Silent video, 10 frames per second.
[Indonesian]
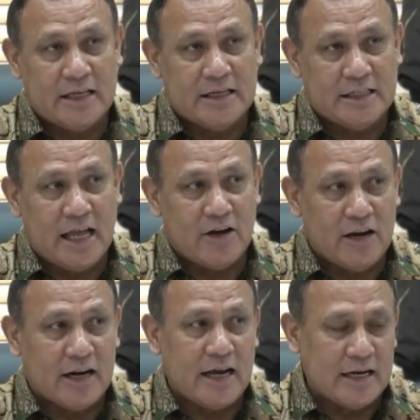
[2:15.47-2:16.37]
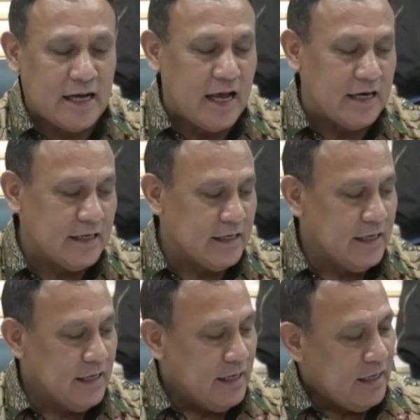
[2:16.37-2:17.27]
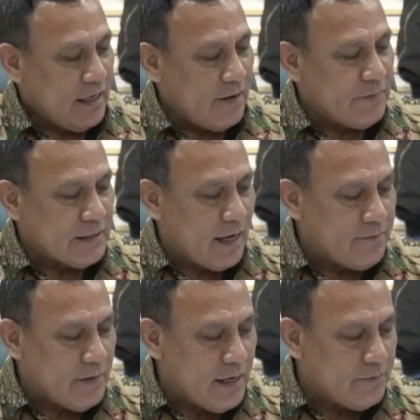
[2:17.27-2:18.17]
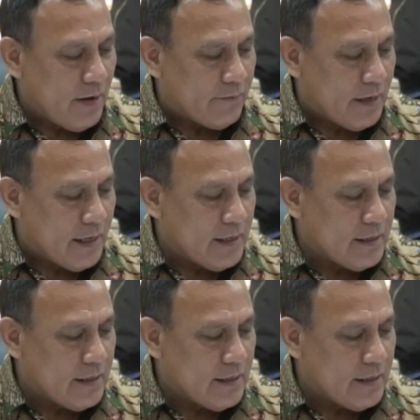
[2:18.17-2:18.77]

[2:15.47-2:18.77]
dan dilanjutkan dengan penggeledahan guna mencari barang bukti,